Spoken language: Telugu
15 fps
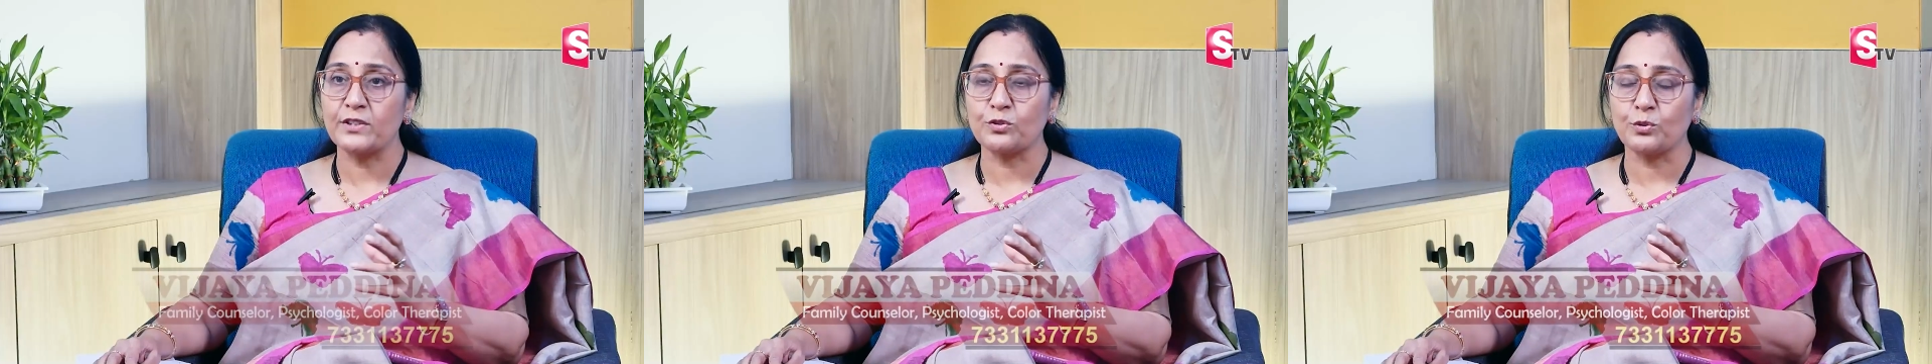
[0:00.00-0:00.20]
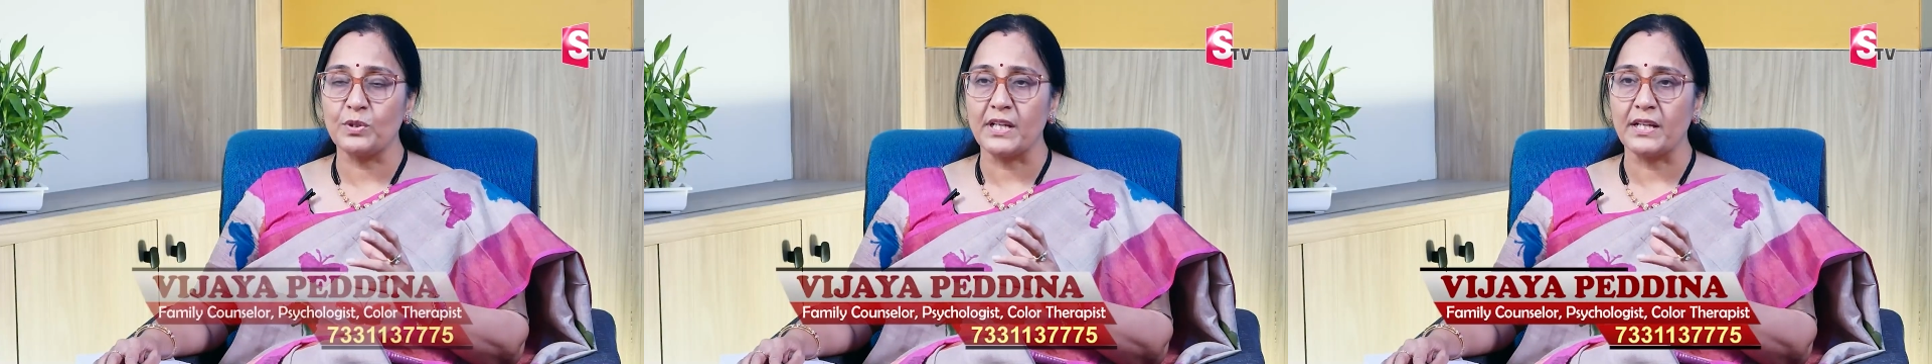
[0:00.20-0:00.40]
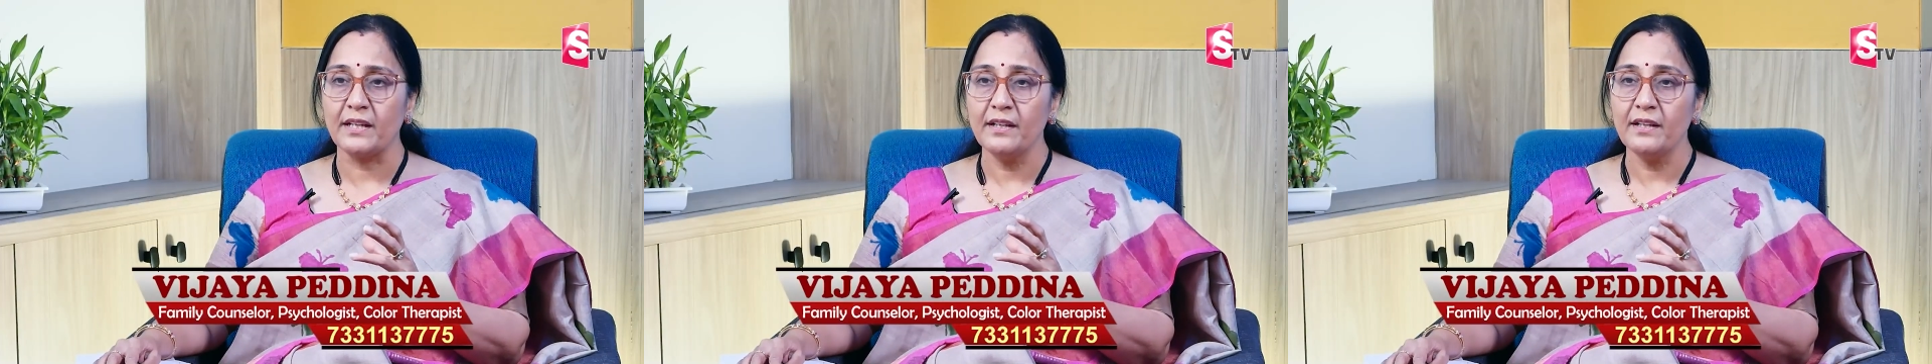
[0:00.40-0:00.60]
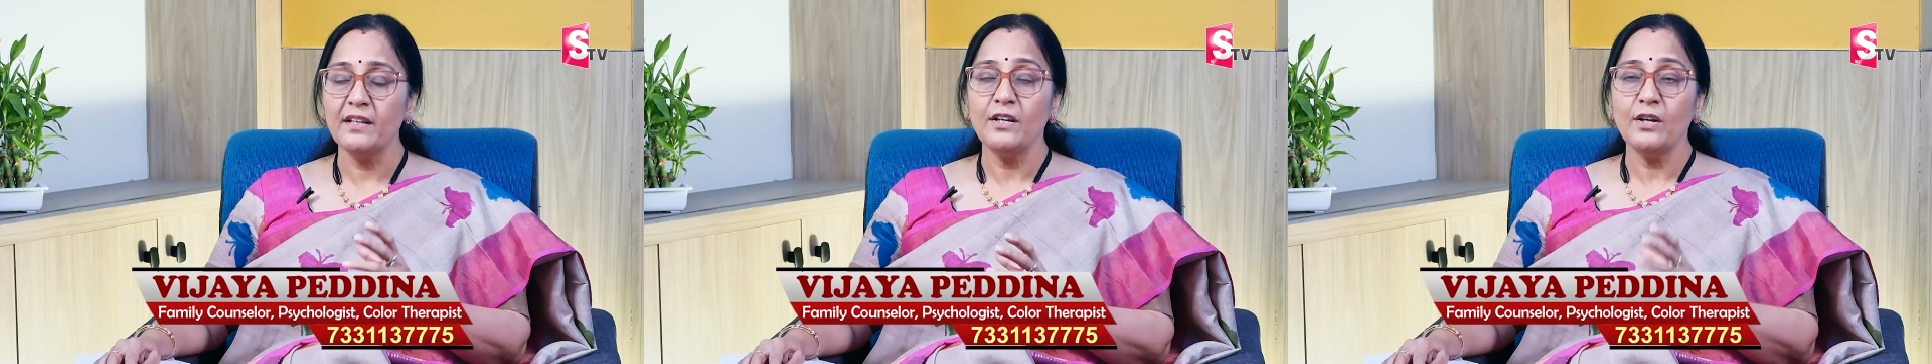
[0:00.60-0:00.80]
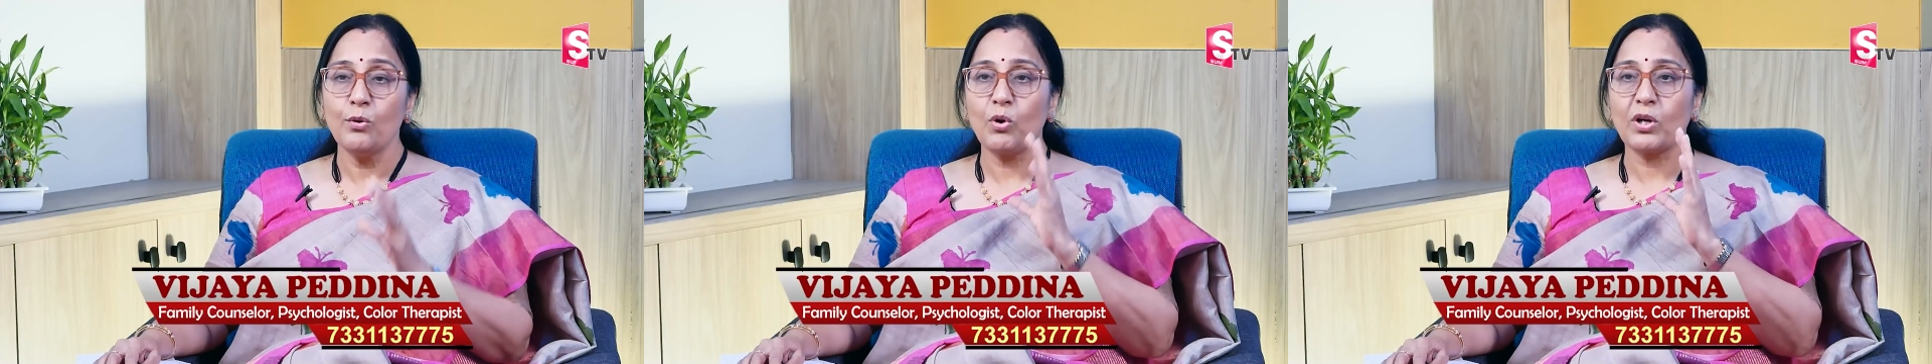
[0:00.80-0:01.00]
వేసుకుని
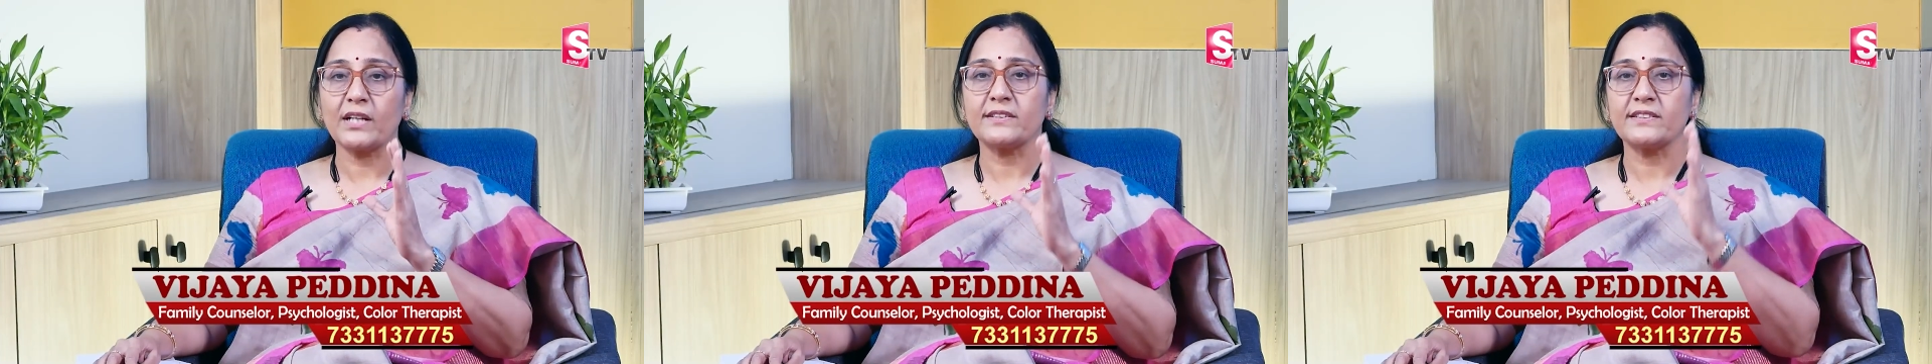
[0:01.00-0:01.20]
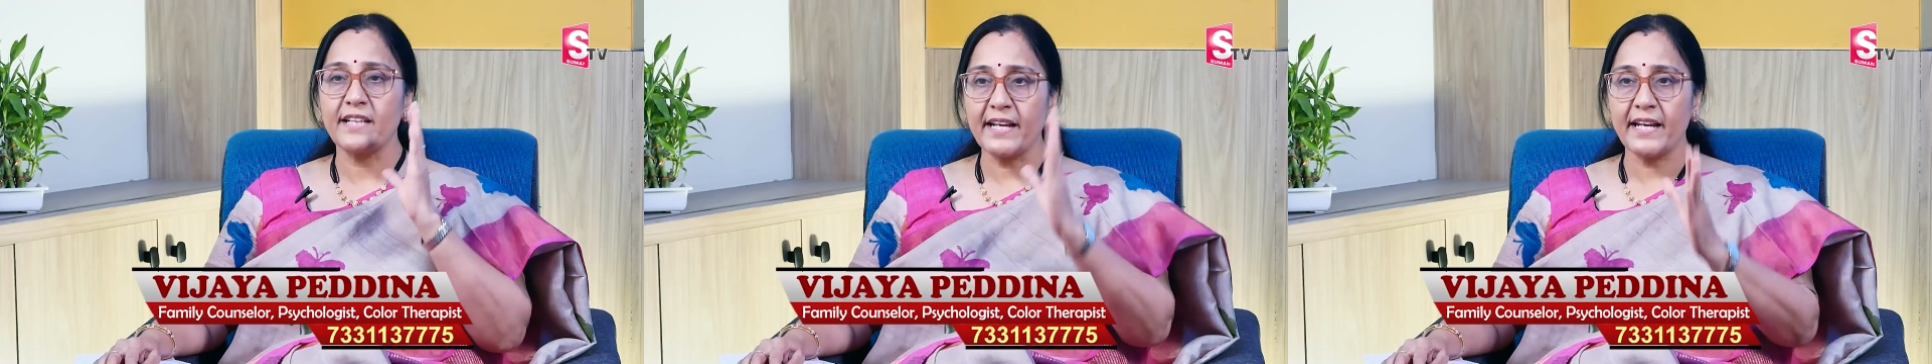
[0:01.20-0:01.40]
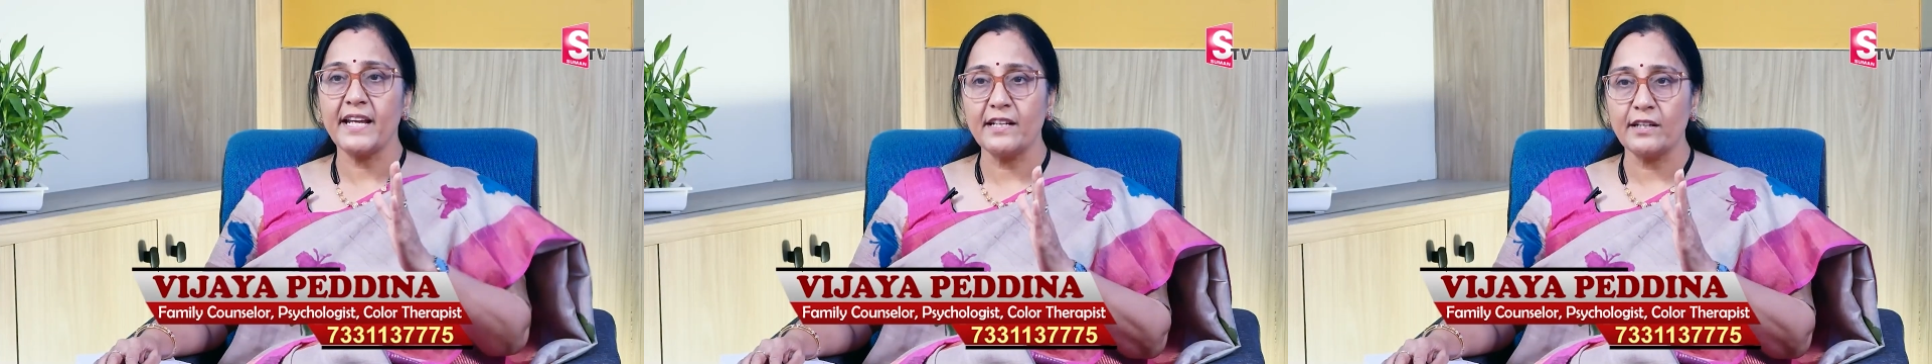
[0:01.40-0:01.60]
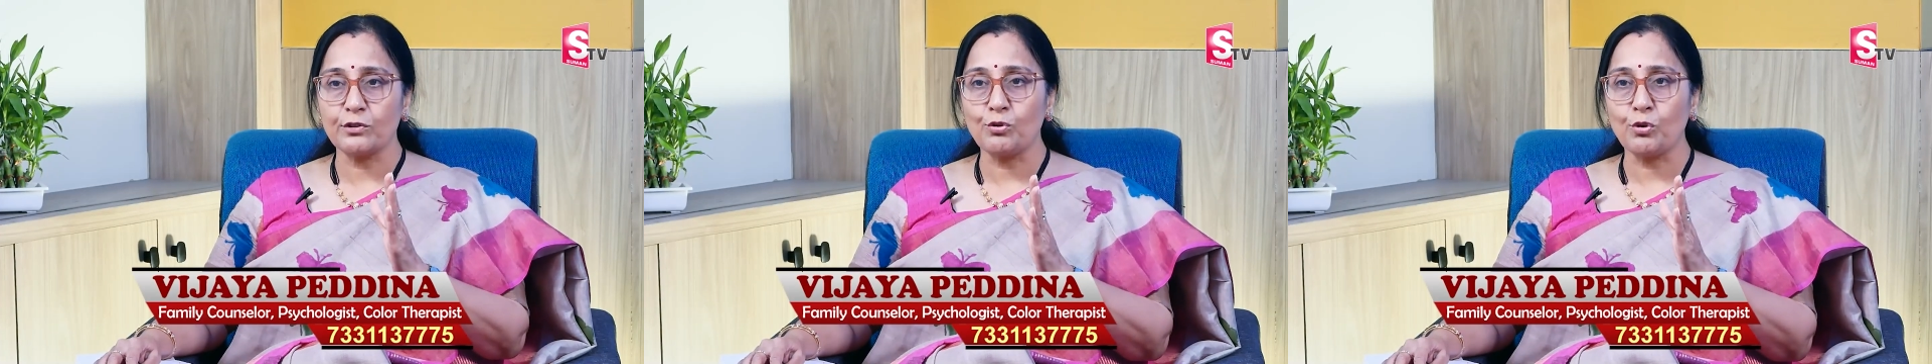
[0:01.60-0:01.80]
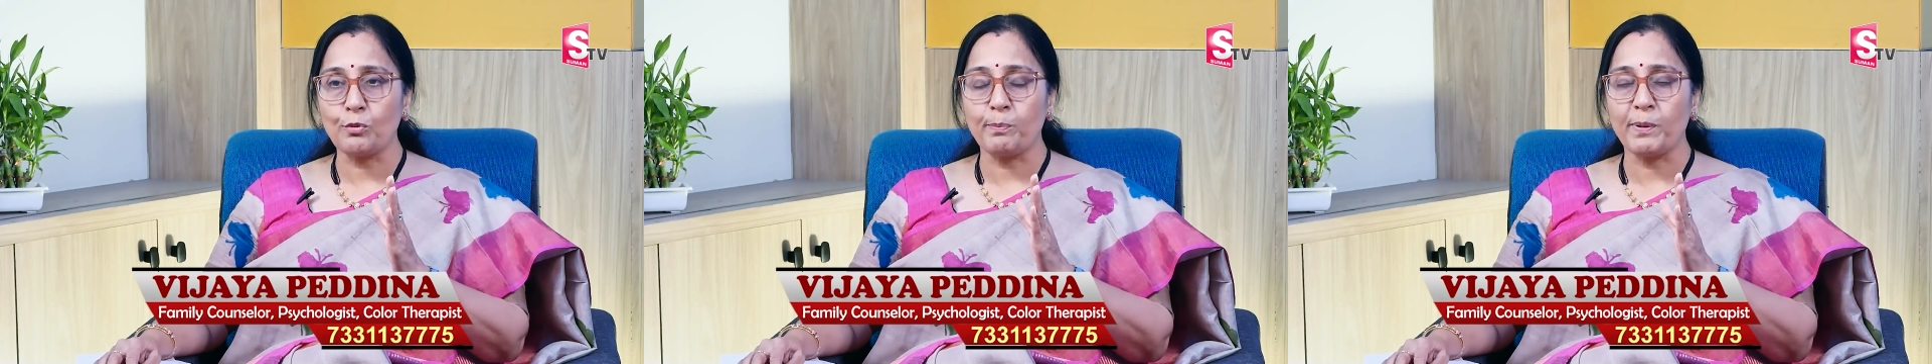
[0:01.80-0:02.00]
ఒక సరైన
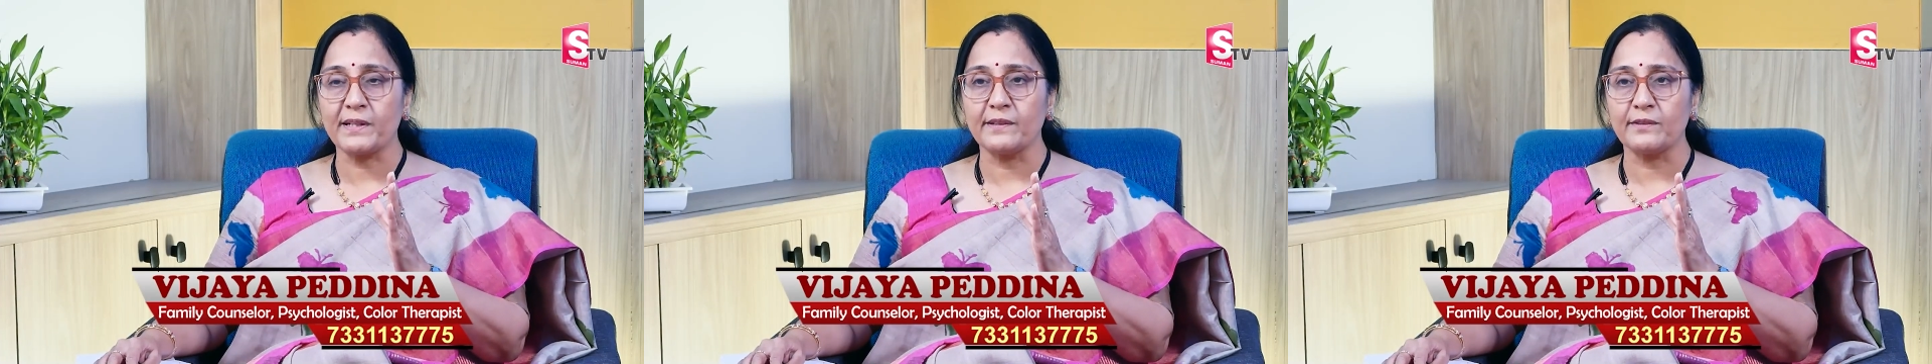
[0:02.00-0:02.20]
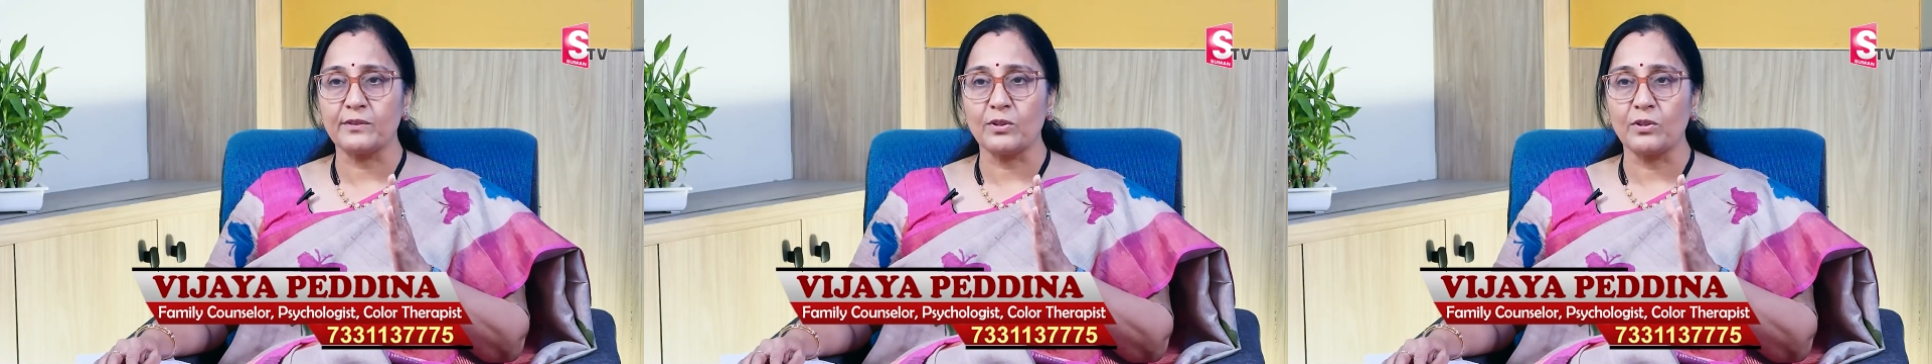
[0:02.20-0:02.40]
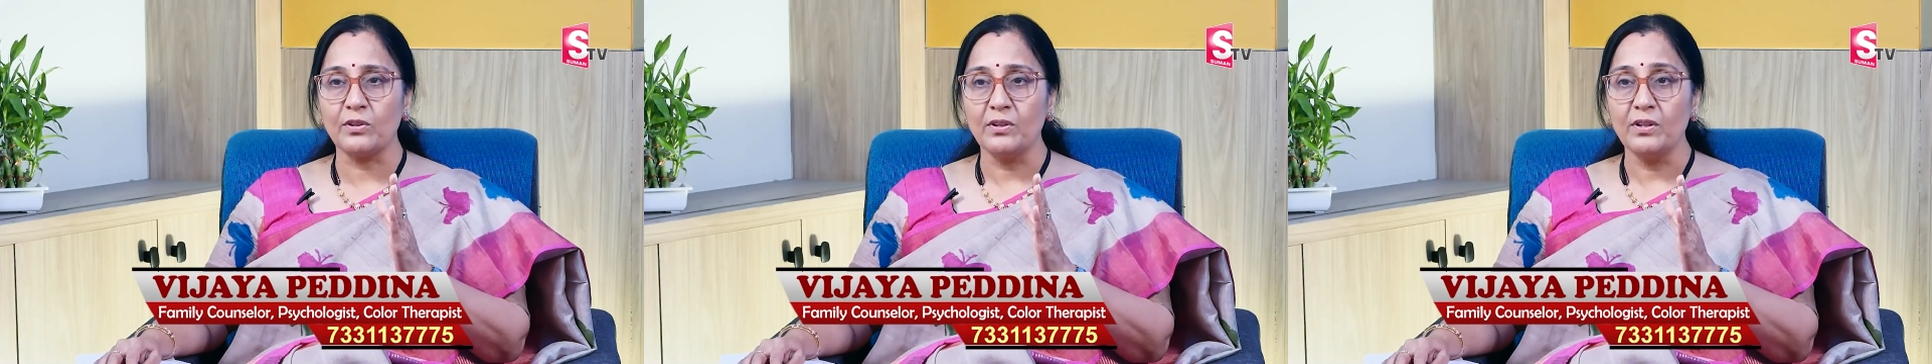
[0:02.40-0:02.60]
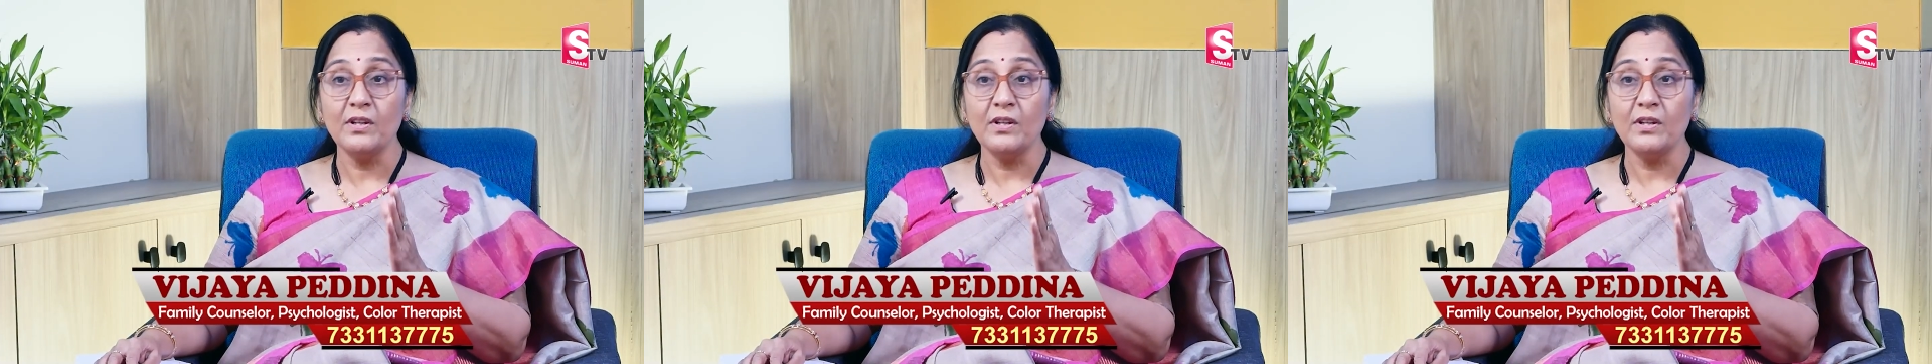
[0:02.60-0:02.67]
దృక్పథంతో